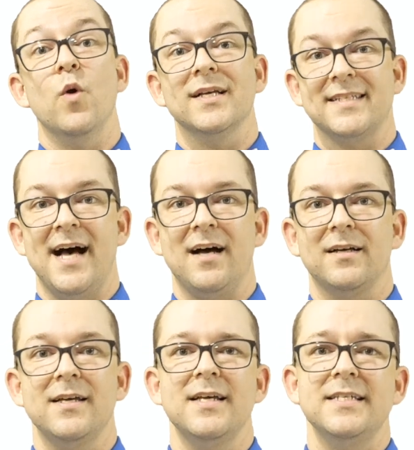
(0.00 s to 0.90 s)

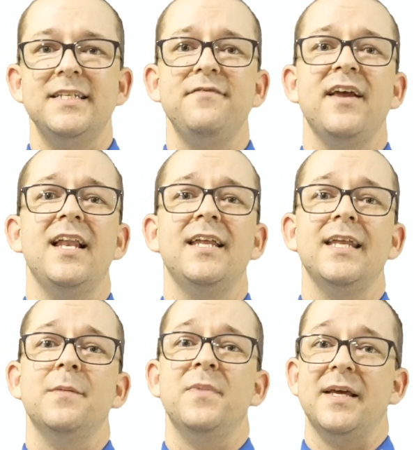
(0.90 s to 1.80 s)
USA. Sie
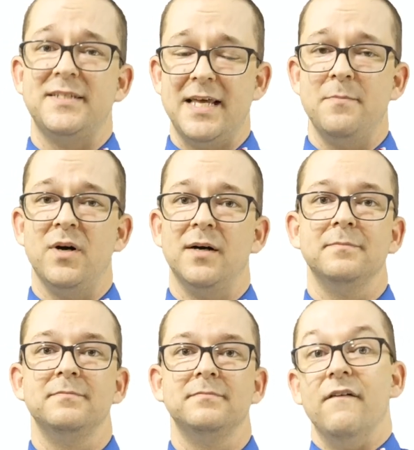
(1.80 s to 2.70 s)
wählen im Dezember.